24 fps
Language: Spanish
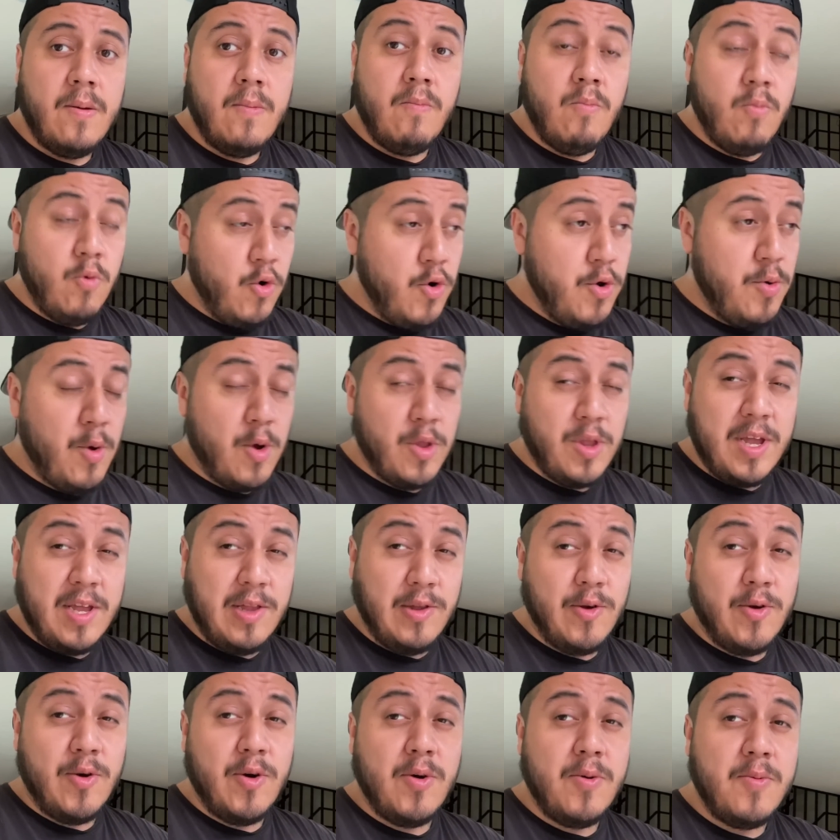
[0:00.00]
muy
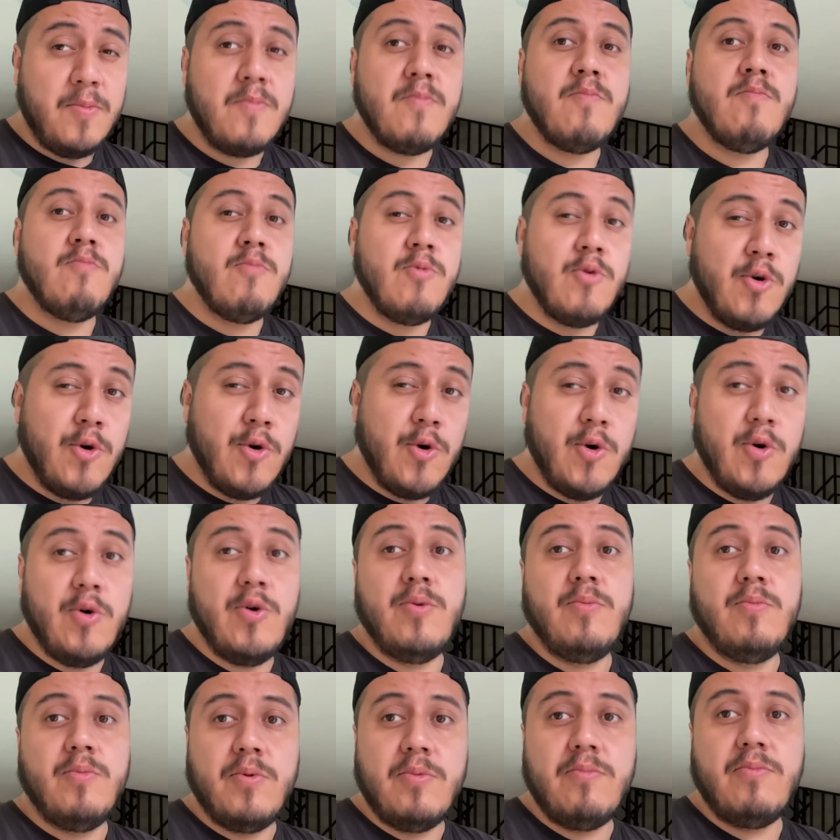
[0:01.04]
bonito, muy,
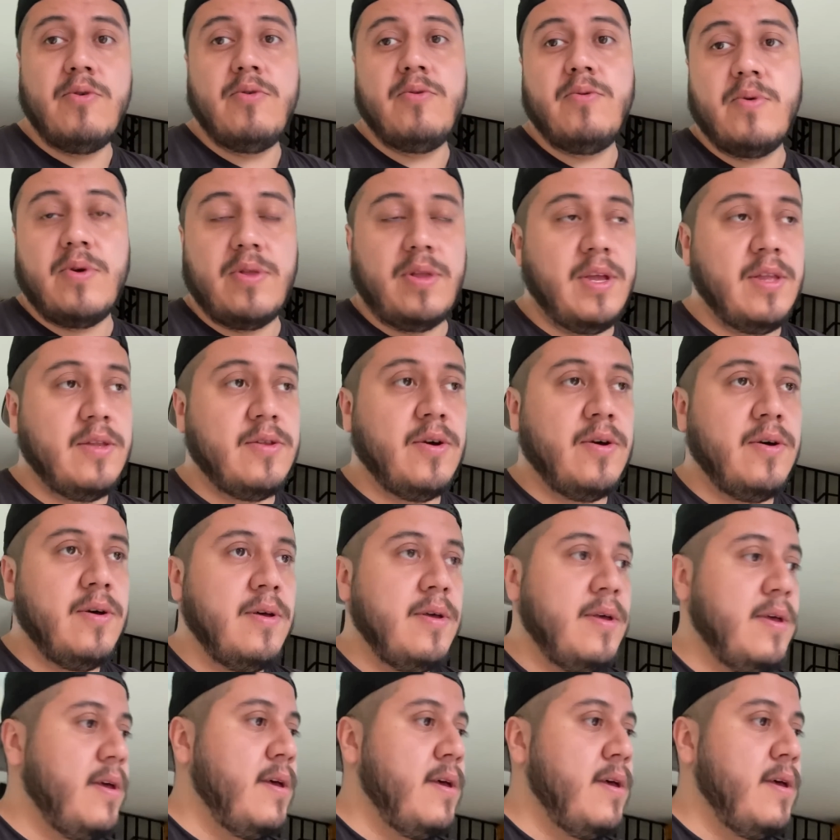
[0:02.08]
muy, muy bonito.